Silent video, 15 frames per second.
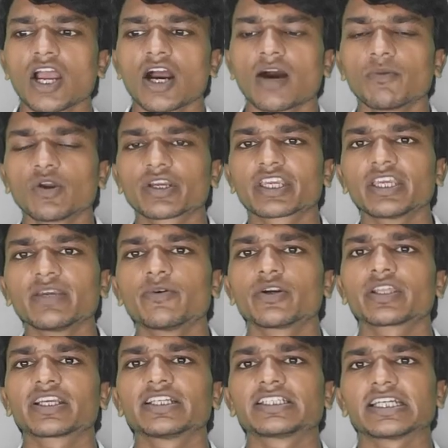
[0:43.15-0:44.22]
हम लोग
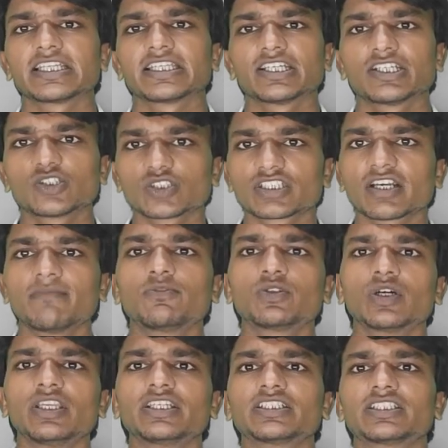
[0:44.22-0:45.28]
कीबोर्ड के जरिए जो शब्द
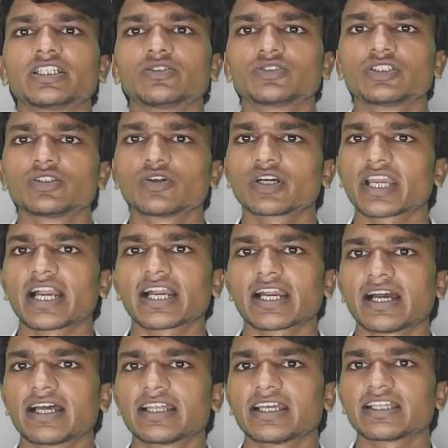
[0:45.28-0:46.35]
को लिखते हैं उसी को क्या
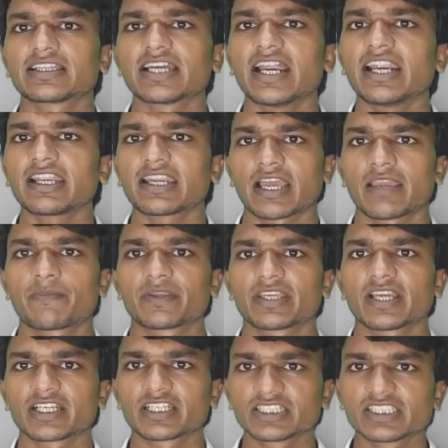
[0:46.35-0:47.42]
कहा जाता है टाइपिंग
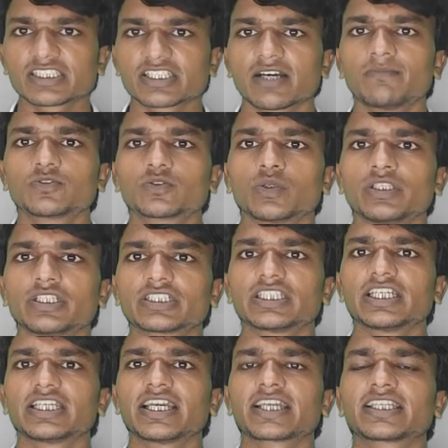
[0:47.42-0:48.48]
या किसी शब्द को लिखते
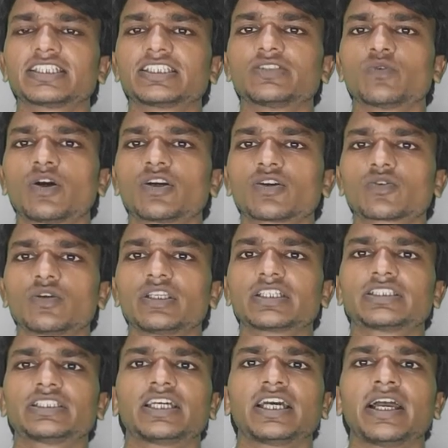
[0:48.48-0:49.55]
हैं या किसी वर्ड को
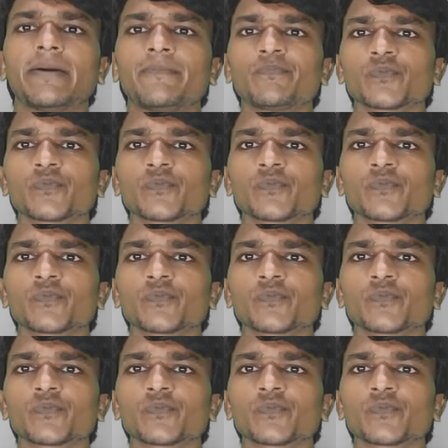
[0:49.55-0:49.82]
लिखते हैं